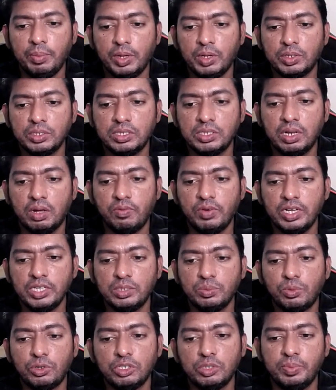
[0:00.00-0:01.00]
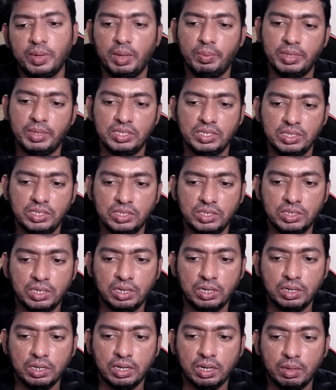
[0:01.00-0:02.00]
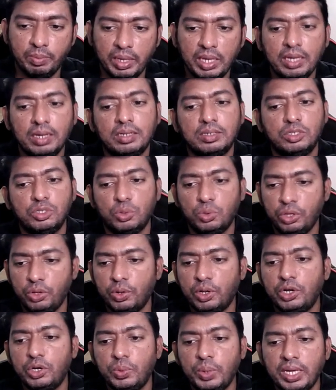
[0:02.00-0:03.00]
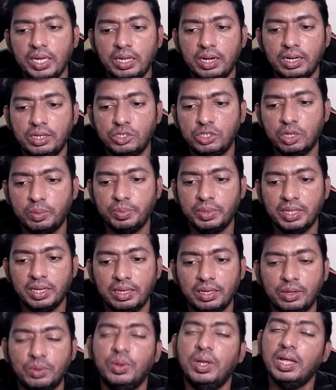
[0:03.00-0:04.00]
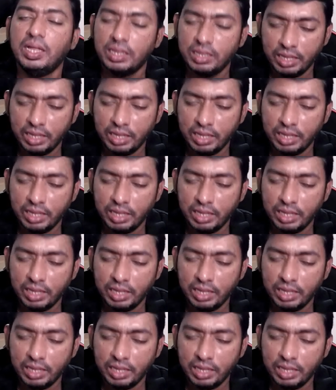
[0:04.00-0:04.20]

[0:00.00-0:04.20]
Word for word: பிகாஸ் டேஸ் மோர் ஸ்பேம் மெசேஜஸ் ஆர் கமிங் ஸோ யூ ஆர் டூயிங் கிரேட் ஜாப் தேங்க்யூ